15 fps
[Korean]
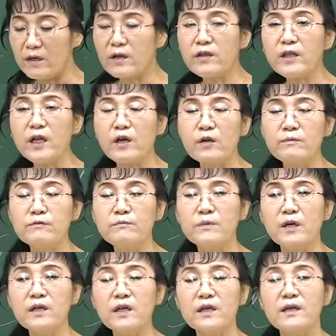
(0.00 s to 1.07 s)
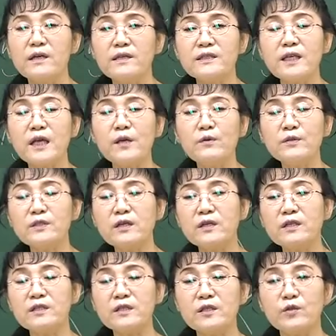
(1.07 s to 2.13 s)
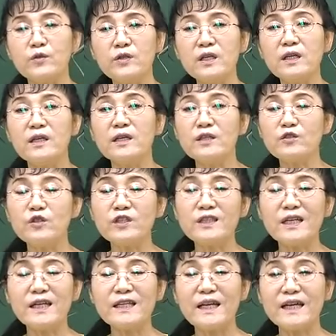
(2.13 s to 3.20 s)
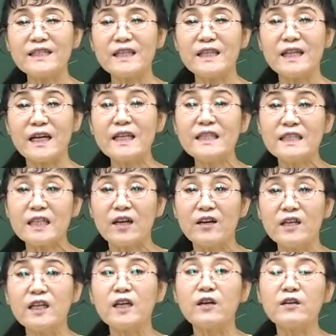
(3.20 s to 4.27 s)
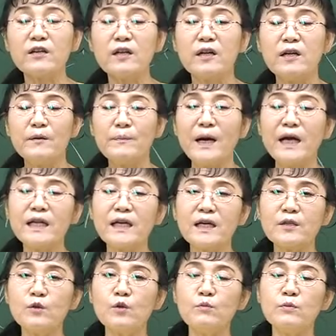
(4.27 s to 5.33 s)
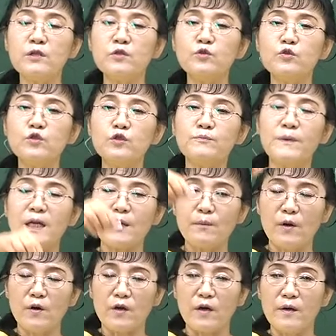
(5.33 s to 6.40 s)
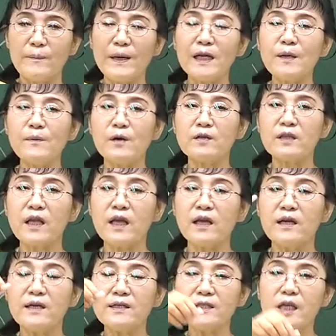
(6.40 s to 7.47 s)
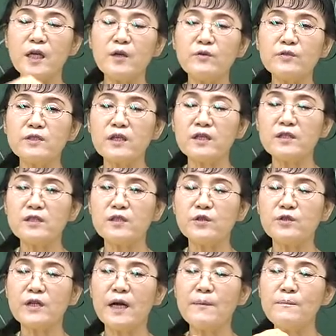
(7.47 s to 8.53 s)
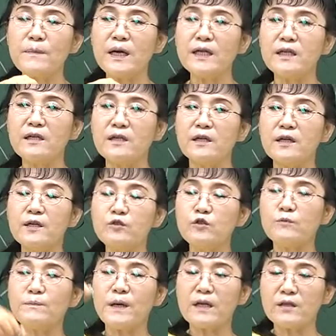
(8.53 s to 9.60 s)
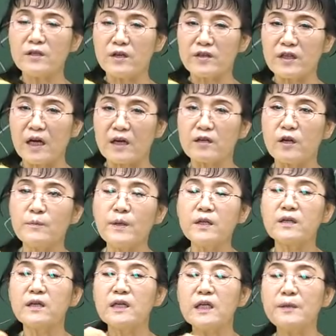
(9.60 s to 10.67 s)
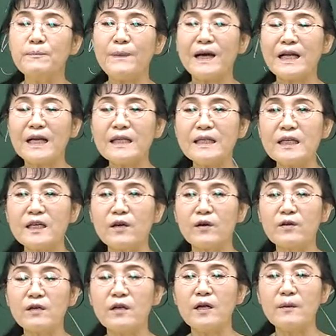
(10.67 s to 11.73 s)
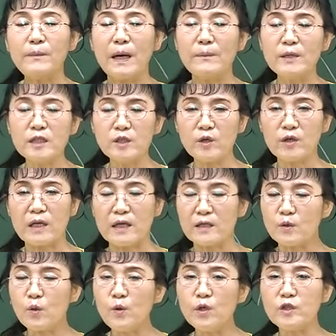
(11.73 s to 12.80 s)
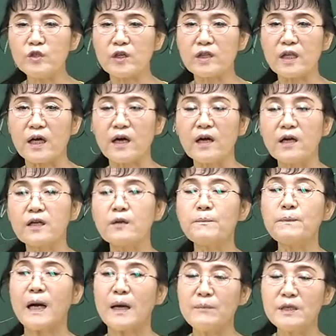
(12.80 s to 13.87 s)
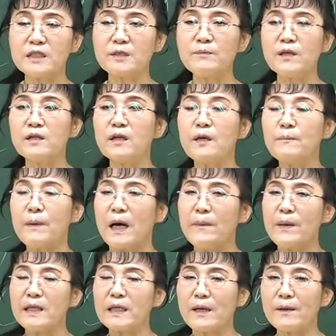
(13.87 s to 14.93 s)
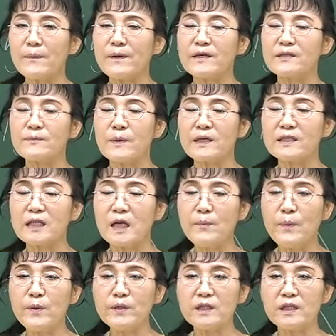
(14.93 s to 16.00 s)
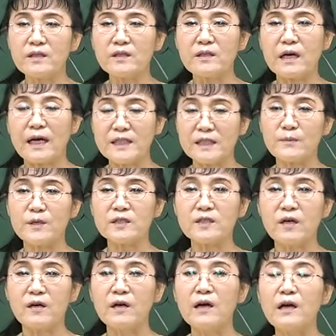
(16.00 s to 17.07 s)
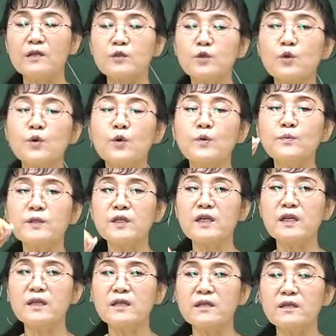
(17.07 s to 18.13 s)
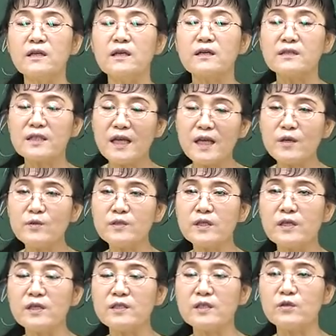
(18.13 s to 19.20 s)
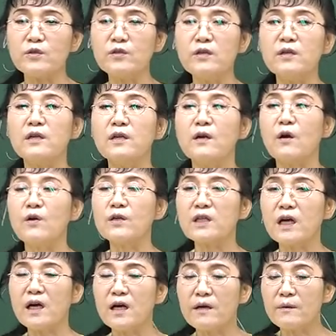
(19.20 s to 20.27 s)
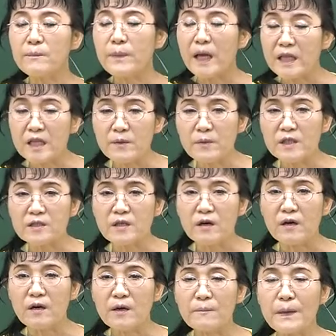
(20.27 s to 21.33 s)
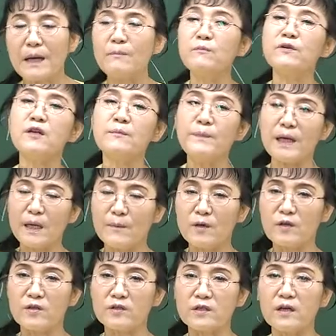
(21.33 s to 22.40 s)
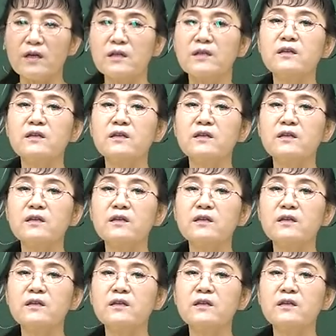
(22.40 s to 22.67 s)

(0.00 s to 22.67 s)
그런데 여기 분명히 세균성 이질균이 실제나 다이센트라 있지요. 이거를 파리가 똥물을 쭉 빨아먹어요. 빨아먹을 때 세균성 이질균을 한 마리를 쭉 빨아들였다. 그러면 이 빨아들인 거를 팝을 치웠 아니 똥을 치웠다. 그럼 밥이 있으면 밥에 나에 살포시 그 앉으면서 조금 전에 있던 세균성 이질균을 거기다가 뱉으면서 밥물을 빨아먹는 거죠.